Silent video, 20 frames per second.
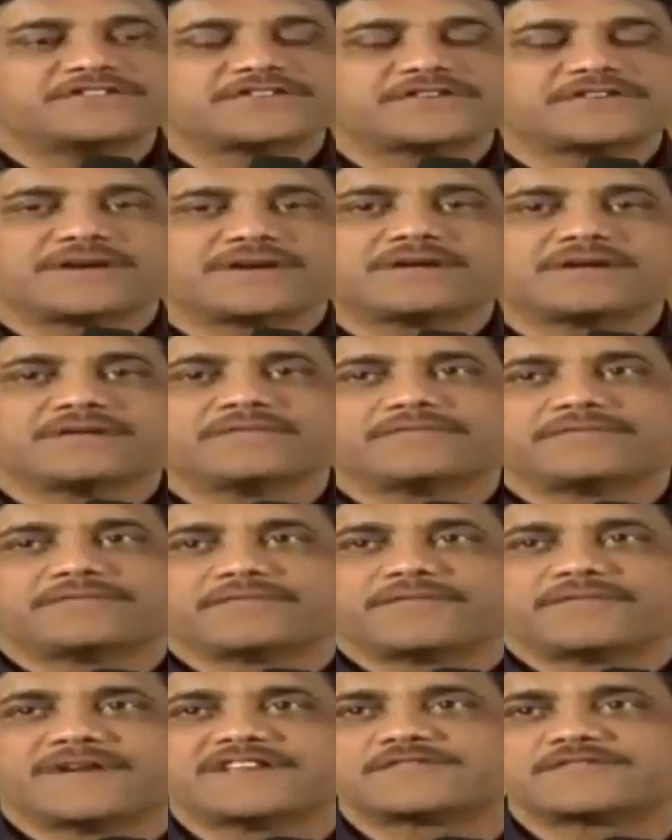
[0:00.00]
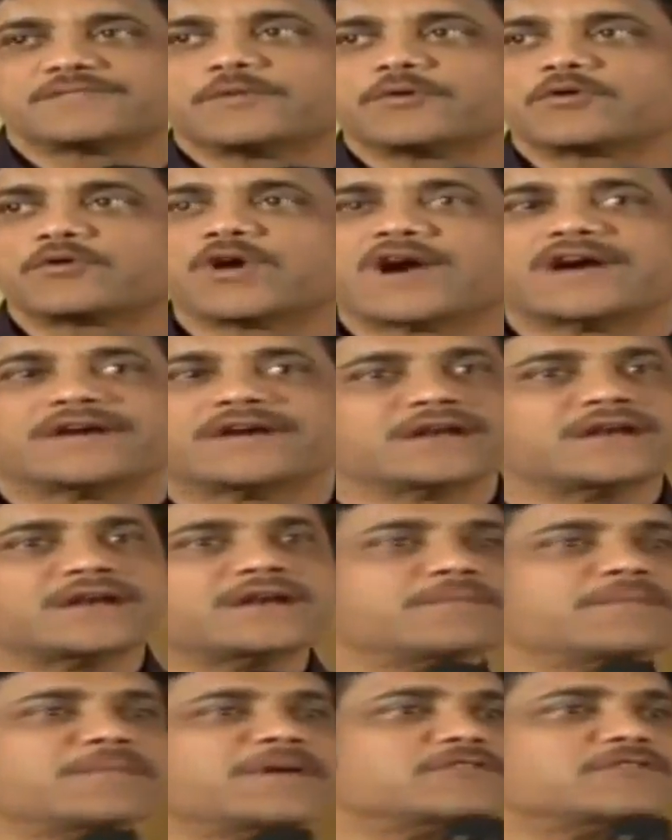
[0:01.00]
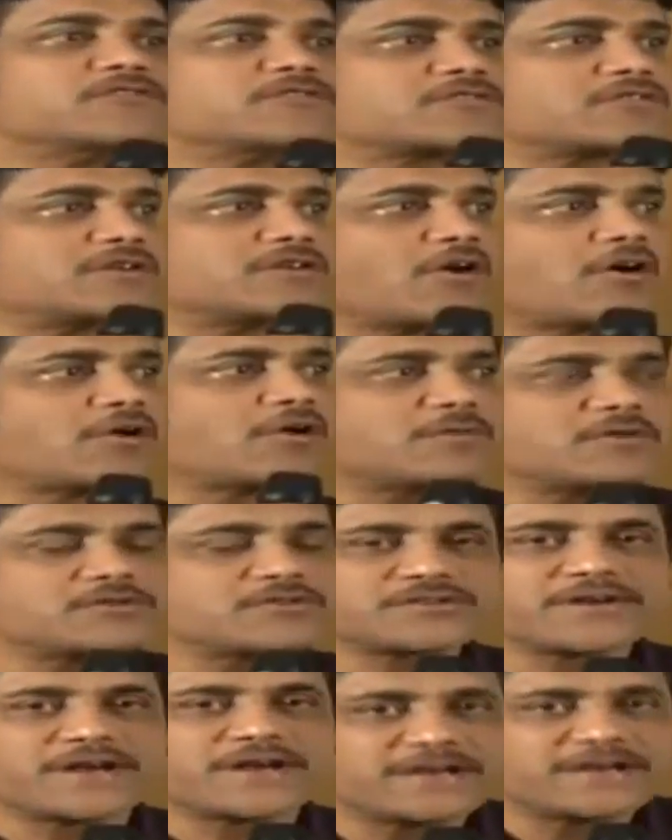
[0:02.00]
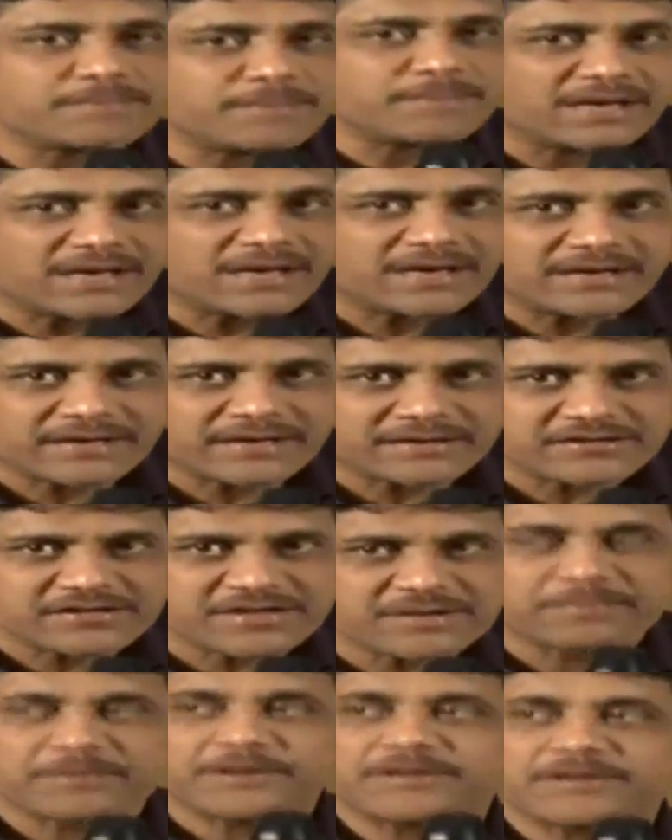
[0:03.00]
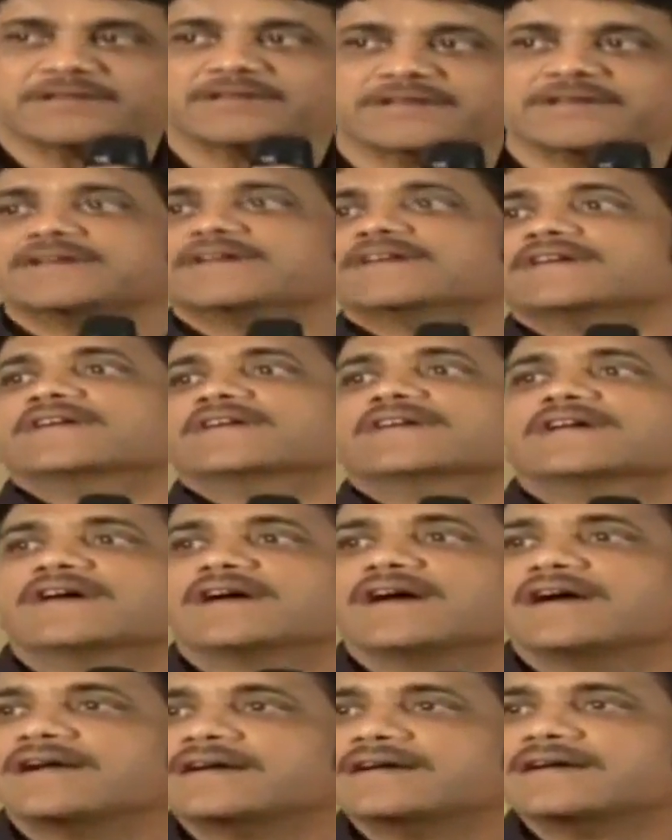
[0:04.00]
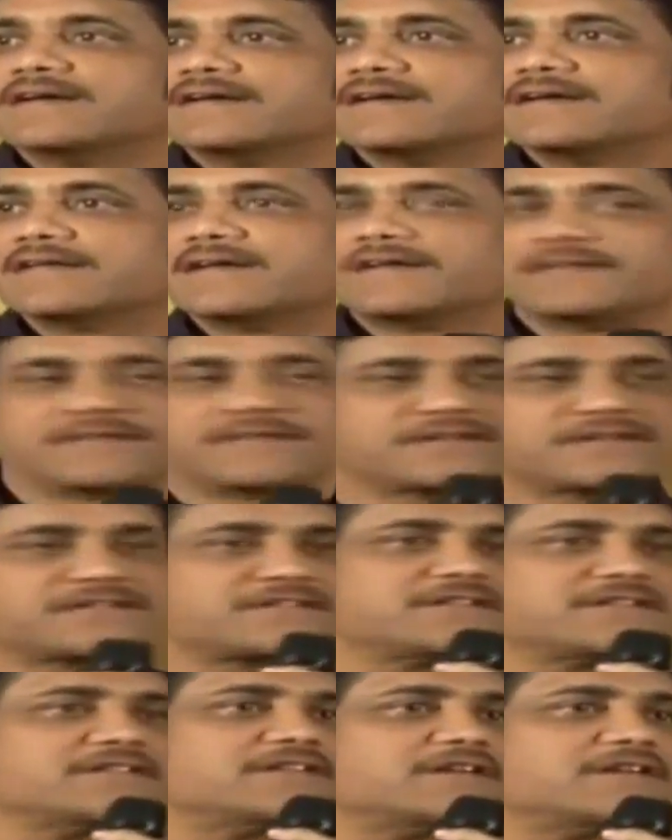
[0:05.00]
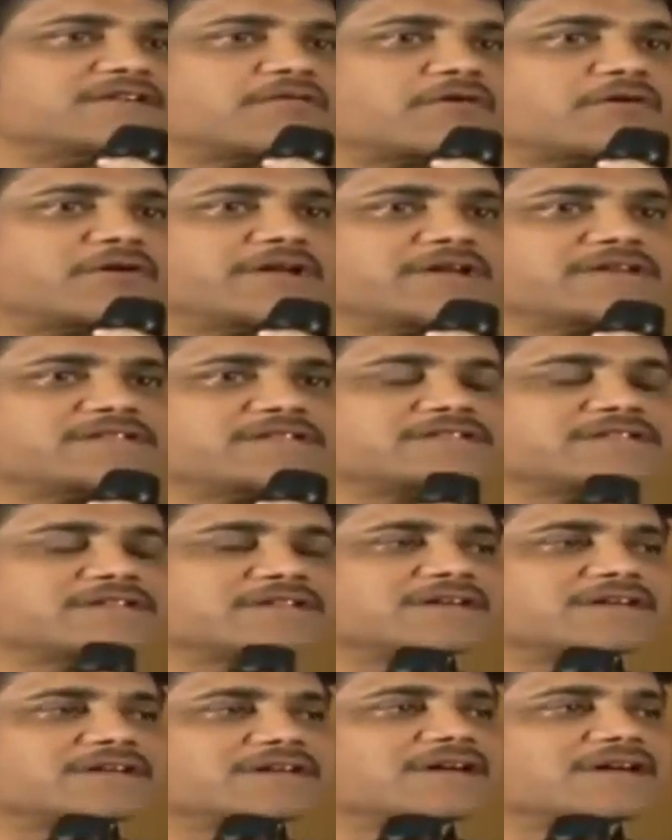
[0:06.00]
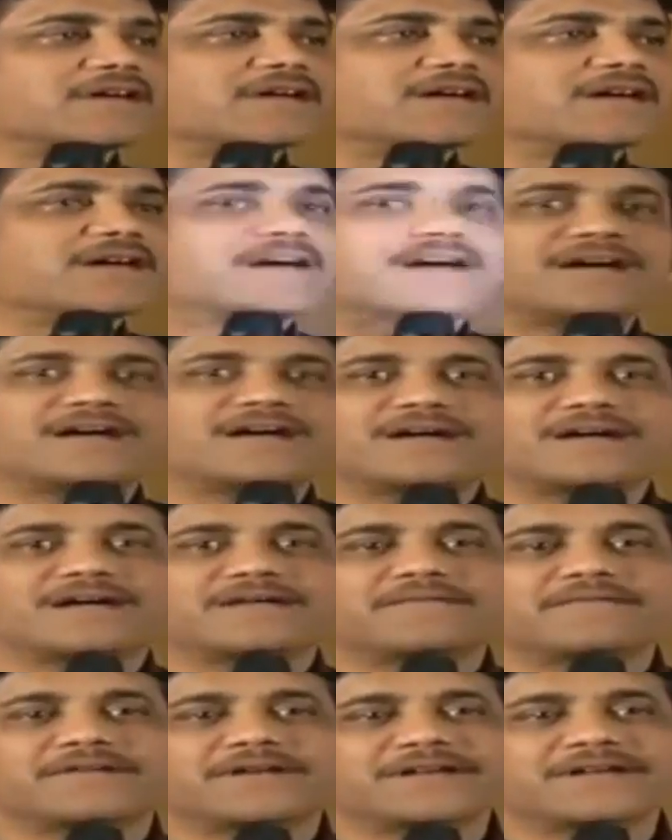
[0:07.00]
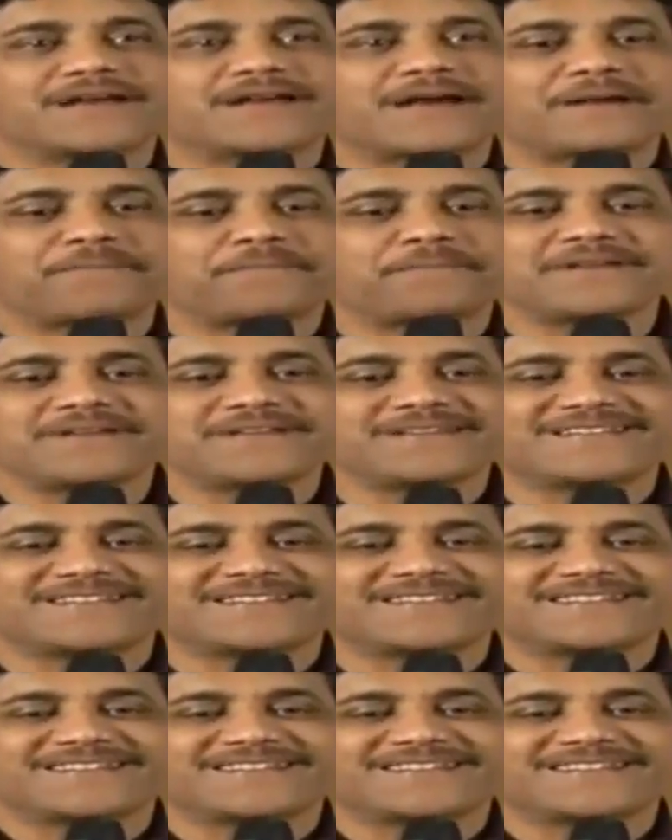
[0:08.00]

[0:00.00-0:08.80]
డిజిటల్ ఫేస్బుక్ వాటన్నిటి మీద చూసుకుంటే ఆల్మోస్ట్ ఎయిట్ మిలియన్ టచ్ అయిపోయింది that's just in three, four days. Uh, very happy.